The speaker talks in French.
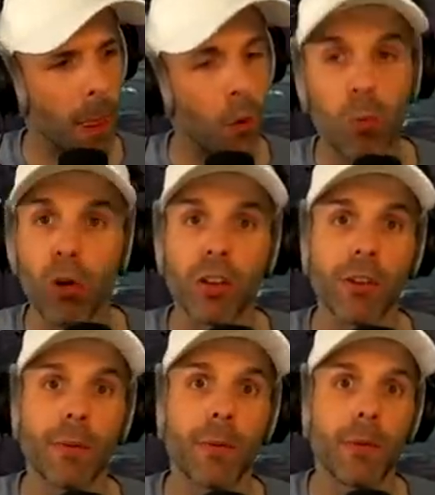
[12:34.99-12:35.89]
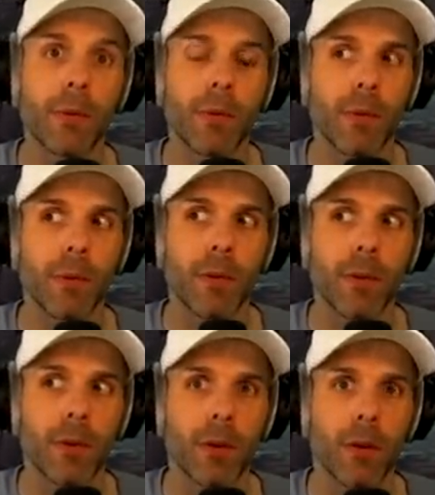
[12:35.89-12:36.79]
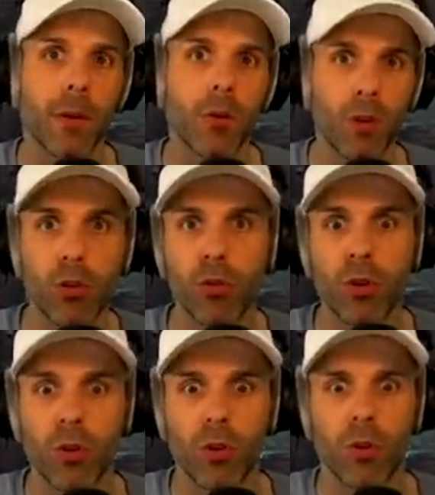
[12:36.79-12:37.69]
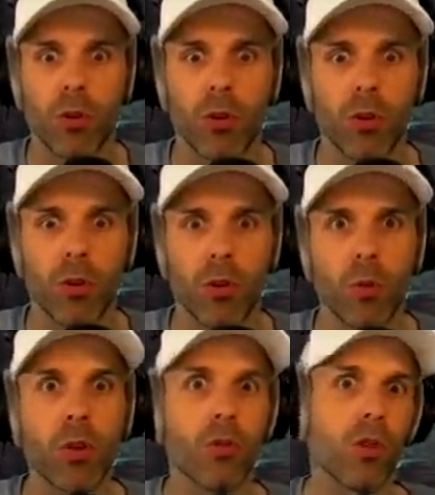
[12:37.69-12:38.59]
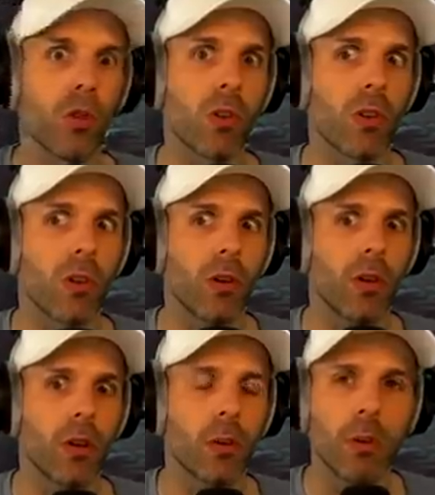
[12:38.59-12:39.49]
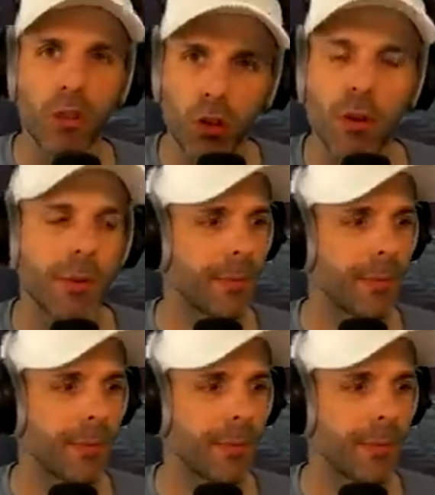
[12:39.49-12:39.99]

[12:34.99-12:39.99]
Ou poulette. Nouvelle étudiant. Ou étudiante. Bienvenue à toi.